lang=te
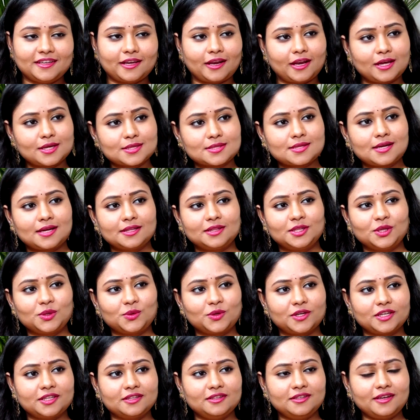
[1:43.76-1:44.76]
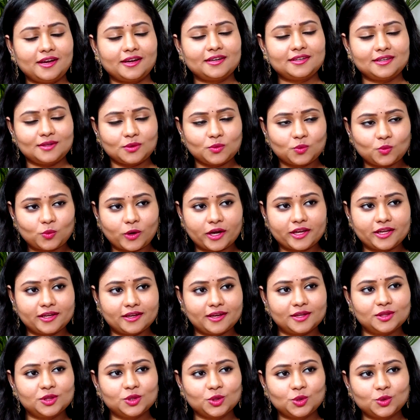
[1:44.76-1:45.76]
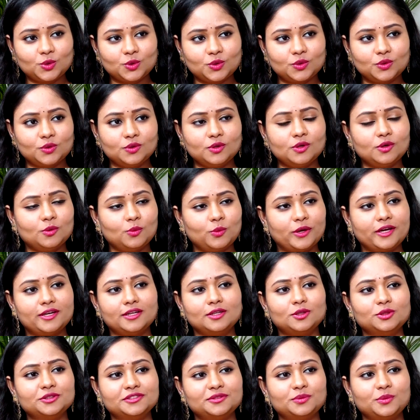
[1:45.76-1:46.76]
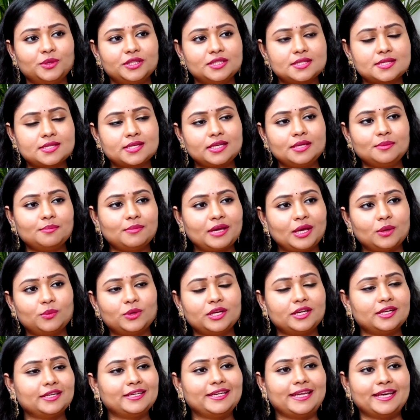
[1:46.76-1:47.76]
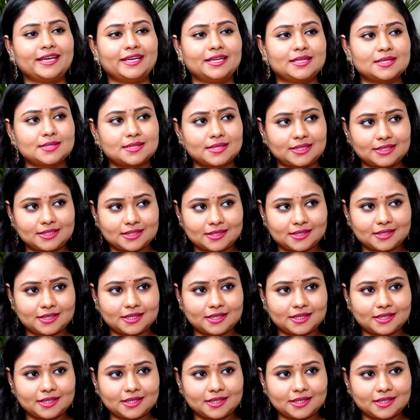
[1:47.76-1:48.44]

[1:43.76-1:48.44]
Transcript: ఎలా సాధ్యమైంది అండ్ వై ఎందుకు వెరికోస్ కి మేవెన్ డే కేర్ సెంటర్